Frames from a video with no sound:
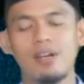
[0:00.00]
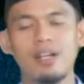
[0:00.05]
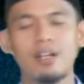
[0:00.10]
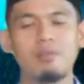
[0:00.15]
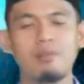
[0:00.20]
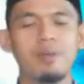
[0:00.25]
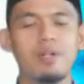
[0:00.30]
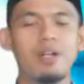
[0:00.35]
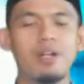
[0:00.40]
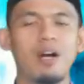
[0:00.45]
orang
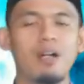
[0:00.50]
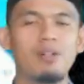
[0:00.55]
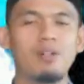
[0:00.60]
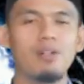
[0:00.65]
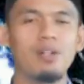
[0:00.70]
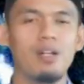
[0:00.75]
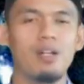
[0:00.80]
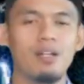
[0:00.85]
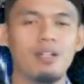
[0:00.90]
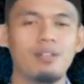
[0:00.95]
kepada
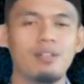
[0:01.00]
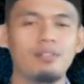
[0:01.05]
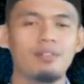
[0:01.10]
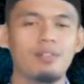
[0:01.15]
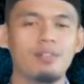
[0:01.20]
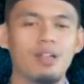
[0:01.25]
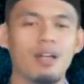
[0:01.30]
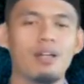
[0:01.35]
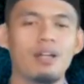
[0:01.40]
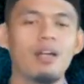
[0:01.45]
Allah,
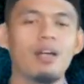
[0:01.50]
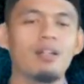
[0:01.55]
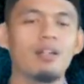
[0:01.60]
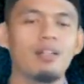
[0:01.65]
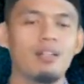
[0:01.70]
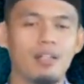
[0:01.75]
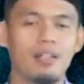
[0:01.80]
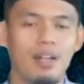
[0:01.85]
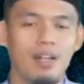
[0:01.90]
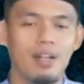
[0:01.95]
kadang
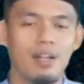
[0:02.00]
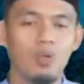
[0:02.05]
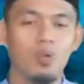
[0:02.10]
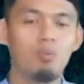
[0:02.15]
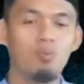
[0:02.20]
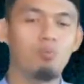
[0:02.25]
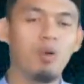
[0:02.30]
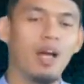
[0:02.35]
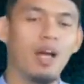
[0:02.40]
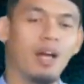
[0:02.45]
dia
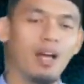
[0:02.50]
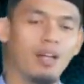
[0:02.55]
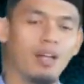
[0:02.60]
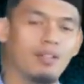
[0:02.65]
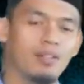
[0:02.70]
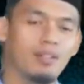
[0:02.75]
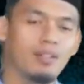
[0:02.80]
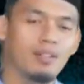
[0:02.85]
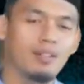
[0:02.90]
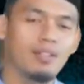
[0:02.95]

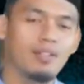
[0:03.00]
lupa